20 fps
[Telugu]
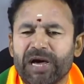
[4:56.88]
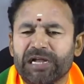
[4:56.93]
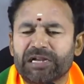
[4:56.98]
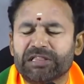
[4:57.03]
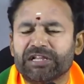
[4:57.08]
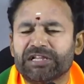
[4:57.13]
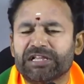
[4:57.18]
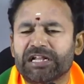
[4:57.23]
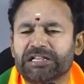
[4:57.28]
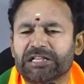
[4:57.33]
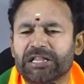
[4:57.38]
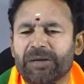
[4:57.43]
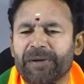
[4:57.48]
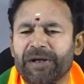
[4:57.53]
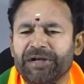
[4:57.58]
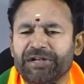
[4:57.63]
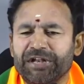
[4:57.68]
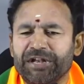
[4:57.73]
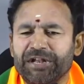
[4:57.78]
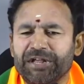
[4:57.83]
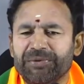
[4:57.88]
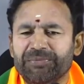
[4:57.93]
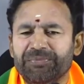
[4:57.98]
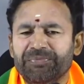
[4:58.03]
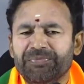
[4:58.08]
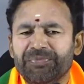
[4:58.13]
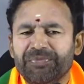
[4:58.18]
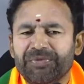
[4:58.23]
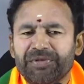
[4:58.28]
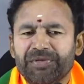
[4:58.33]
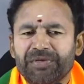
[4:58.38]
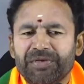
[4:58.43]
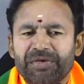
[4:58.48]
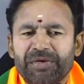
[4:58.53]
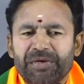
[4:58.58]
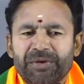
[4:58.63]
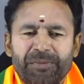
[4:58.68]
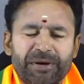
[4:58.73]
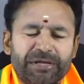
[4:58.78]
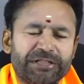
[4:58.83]
భారతీయ జనతా పార్టీని
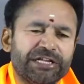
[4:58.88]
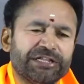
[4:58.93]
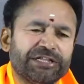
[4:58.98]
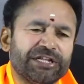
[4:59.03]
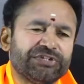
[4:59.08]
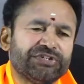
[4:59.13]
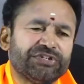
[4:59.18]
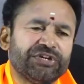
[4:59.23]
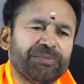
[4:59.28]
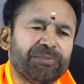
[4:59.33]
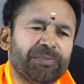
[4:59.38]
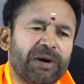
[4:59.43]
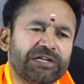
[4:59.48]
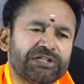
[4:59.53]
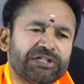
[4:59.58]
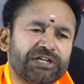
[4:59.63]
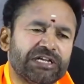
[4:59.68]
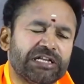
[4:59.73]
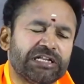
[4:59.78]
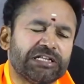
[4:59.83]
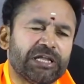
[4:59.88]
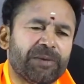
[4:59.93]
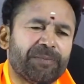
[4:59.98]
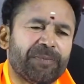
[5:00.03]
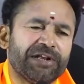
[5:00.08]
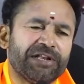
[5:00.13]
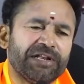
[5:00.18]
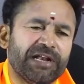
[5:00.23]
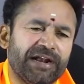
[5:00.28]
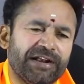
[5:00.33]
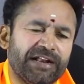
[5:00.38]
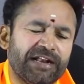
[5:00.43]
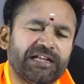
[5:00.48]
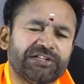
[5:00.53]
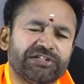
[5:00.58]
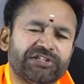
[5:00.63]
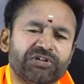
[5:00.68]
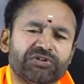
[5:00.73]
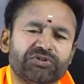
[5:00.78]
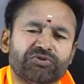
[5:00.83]
మద్దతు ఇచ్చి భారతీయ జనతా పార్టీ అండనా
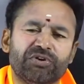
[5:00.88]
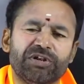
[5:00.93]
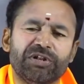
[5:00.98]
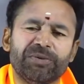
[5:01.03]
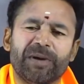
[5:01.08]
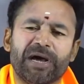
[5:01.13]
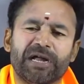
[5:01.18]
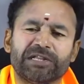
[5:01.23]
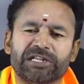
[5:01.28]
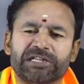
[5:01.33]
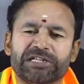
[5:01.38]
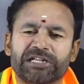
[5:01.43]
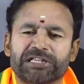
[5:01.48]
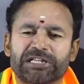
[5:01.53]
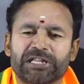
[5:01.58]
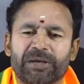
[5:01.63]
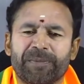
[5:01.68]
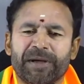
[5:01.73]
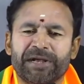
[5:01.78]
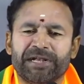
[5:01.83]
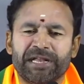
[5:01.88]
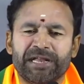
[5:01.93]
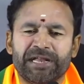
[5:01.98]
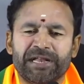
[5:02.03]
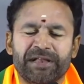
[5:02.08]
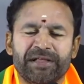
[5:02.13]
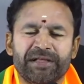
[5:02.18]
చేర్చుకొని భారతీయ జనతా పార్టీ